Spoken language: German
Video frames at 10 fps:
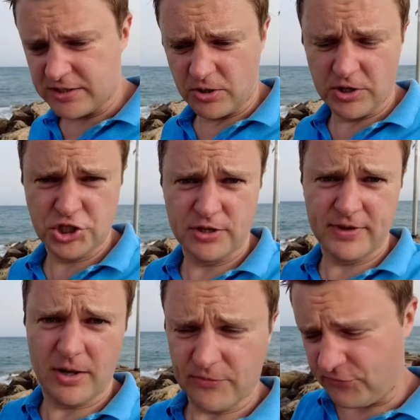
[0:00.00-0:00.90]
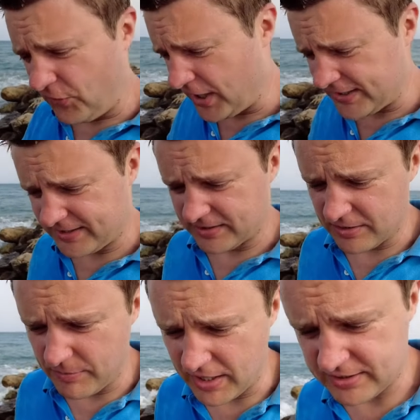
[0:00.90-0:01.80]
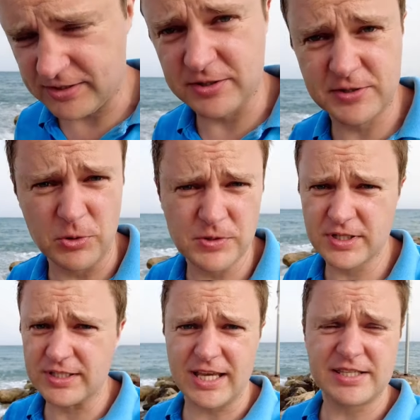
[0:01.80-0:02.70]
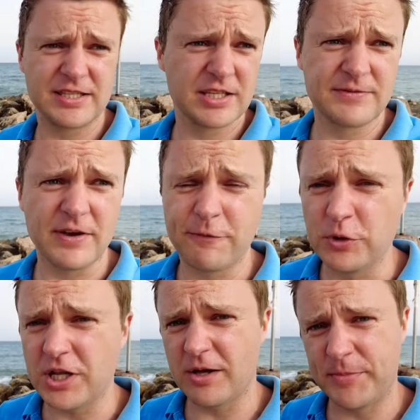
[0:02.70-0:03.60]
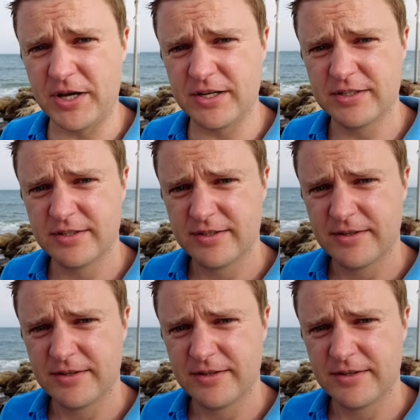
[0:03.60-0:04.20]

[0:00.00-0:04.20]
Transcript: Drei Deutsche, wir haben Feuerchen gemacht, gesungen, gegessen, es war wunderbar.